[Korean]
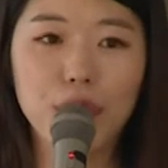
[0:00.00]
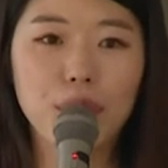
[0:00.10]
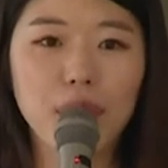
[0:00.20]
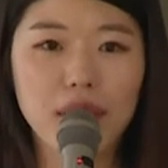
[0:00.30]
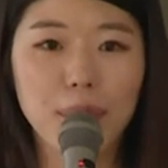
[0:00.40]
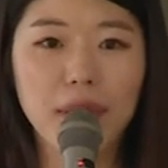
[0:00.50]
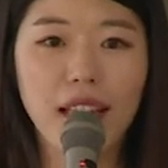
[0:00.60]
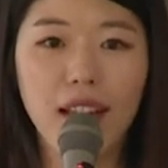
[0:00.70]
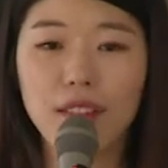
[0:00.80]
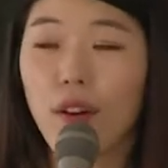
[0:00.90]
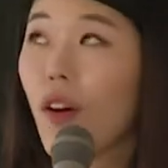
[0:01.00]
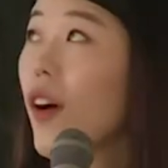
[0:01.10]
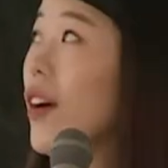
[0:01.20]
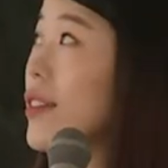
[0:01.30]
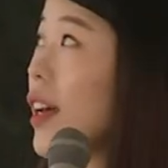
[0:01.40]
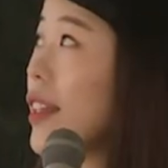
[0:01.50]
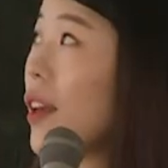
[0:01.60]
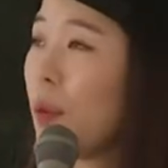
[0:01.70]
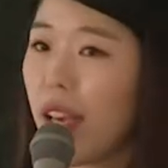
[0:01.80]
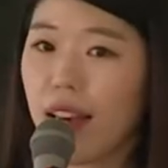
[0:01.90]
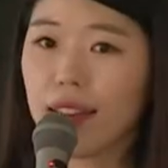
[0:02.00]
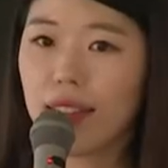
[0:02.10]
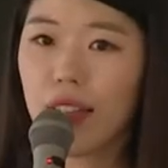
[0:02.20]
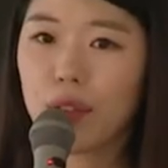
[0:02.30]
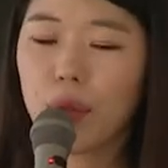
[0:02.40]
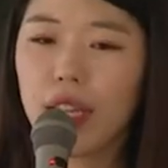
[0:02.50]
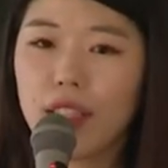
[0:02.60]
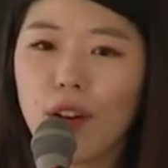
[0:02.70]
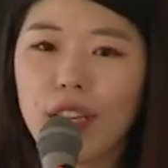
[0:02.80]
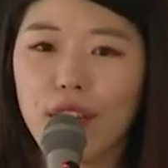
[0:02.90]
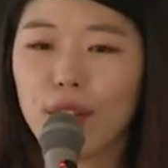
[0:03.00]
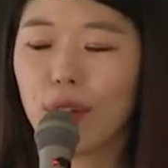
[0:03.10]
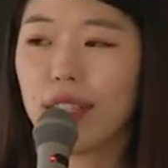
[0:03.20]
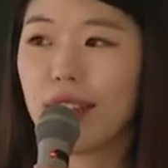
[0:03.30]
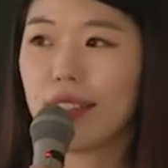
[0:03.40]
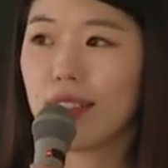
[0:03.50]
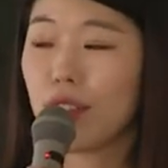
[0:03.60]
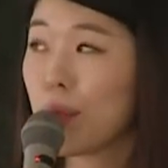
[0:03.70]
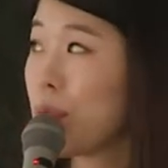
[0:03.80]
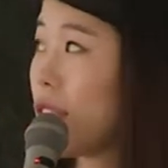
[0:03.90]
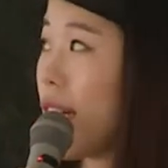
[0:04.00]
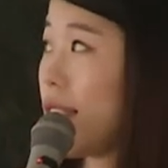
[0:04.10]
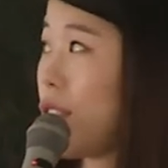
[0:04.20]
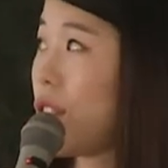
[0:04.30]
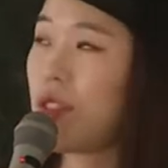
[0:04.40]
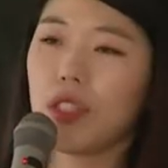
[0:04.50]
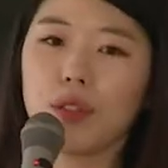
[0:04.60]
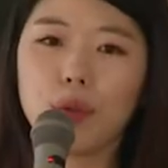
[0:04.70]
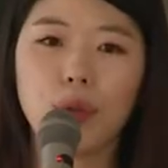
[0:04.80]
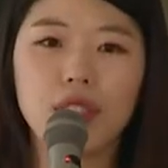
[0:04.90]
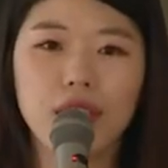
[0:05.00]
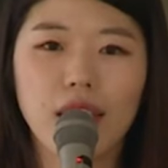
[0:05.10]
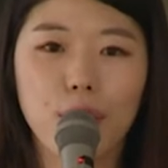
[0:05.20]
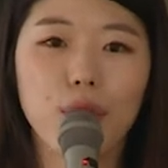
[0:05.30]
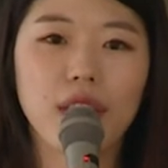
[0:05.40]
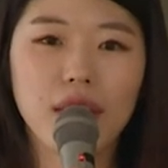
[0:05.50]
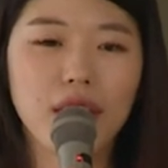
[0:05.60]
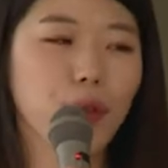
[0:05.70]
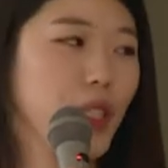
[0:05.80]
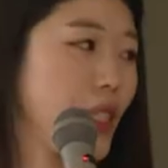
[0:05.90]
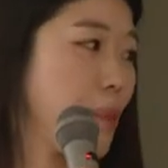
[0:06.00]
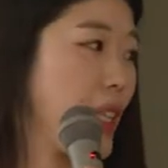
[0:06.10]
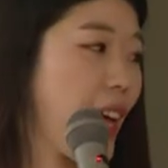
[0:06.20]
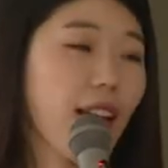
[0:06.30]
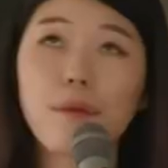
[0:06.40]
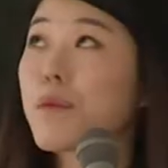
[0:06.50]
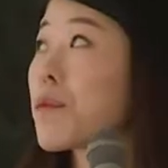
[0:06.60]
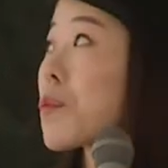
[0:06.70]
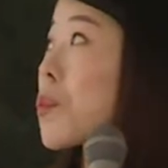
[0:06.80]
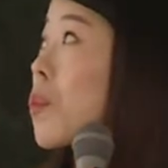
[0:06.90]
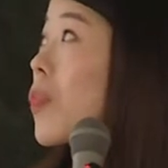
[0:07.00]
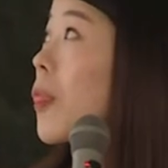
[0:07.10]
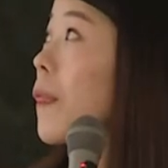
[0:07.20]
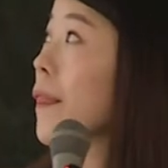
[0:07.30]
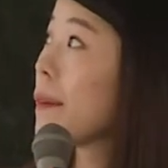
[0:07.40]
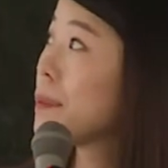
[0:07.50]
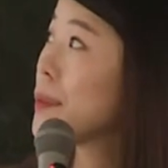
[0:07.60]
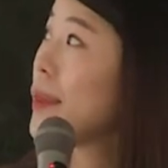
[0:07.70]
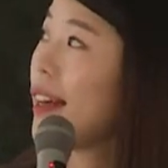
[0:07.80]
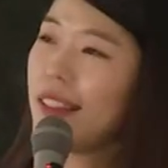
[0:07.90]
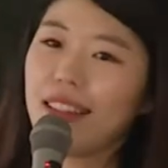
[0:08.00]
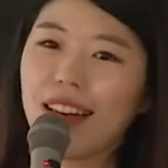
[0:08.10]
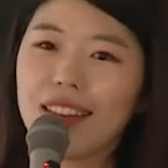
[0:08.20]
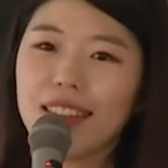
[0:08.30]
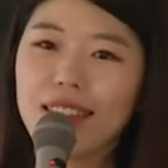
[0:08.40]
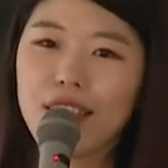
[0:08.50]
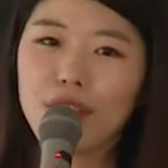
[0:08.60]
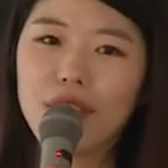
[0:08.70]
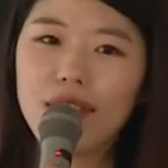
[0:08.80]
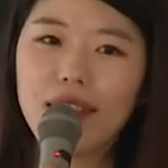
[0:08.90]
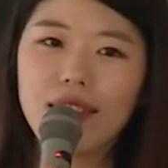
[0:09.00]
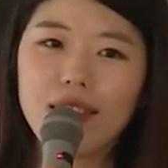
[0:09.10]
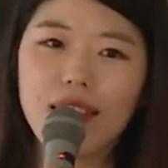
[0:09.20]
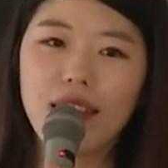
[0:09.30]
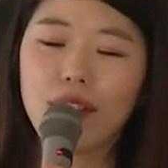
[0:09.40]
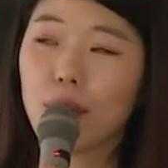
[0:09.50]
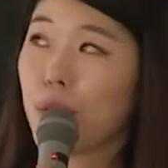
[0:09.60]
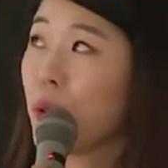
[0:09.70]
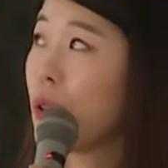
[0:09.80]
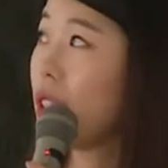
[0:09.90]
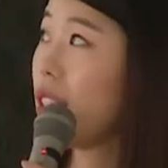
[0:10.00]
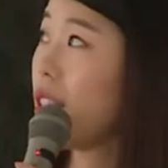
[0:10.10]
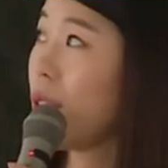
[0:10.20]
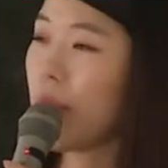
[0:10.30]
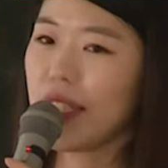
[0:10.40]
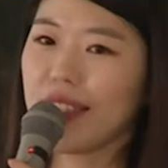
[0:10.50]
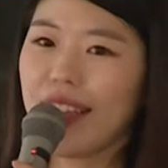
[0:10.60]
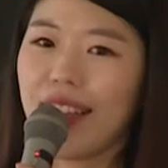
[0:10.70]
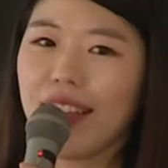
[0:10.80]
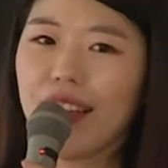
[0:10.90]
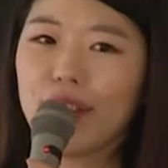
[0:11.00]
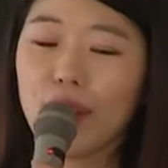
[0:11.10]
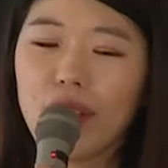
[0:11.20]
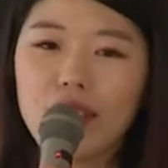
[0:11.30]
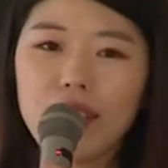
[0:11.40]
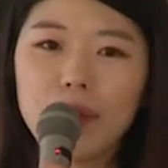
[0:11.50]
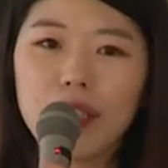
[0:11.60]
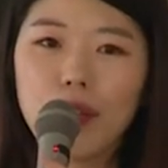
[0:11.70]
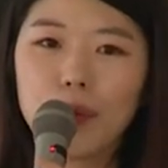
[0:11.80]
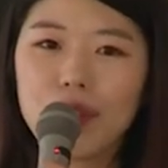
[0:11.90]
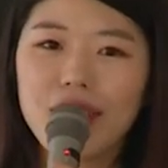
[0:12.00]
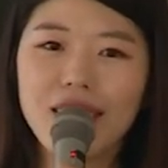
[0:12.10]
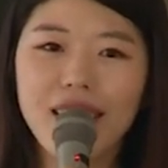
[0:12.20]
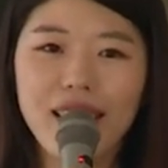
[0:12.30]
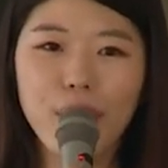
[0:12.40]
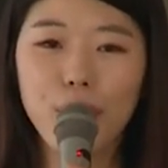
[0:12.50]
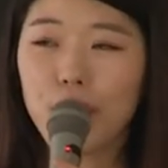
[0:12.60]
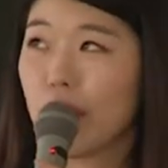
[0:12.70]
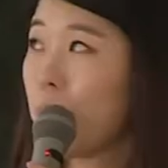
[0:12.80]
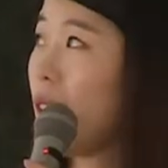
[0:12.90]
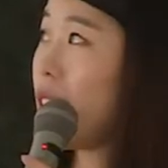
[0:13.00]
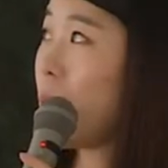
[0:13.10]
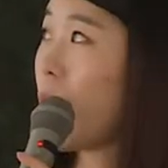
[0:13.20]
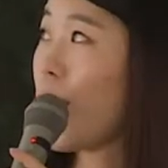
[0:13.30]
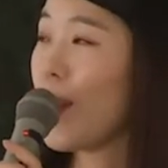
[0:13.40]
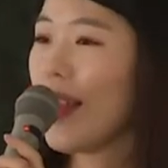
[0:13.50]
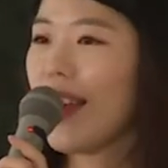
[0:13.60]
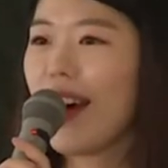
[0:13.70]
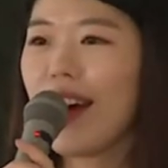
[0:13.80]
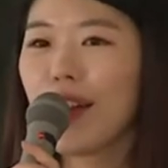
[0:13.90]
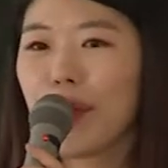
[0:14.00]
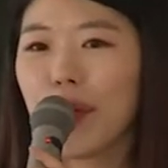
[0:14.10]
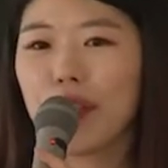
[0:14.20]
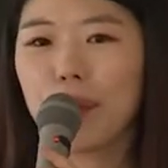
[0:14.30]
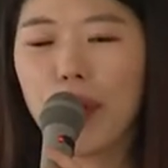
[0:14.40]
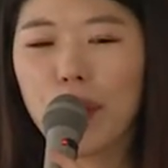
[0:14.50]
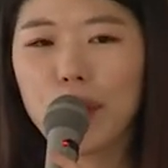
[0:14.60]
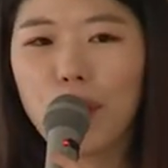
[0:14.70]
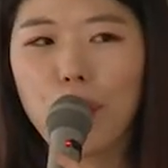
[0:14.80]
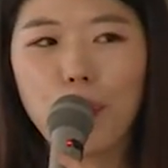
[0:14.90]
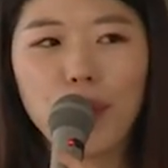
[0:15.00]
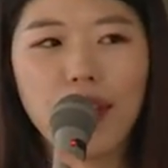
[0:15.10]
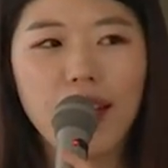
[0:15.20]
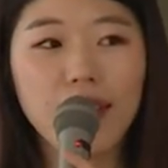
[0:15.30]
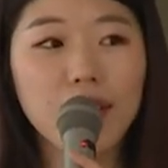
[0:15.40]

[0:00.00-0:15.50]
분들도 있습니다. 그래서 사내외 강사를 통해서 이런 역량들을 충분히 갖추실 수 있도록 제공을 해드리고 있습니다. 뿐만 아니라 기술 트렌드에 대해서도 교육을 해드리고 있는데 제가 신입사원분들이 이 교육을 접하시면 아, 학교에서 배웠던 것보다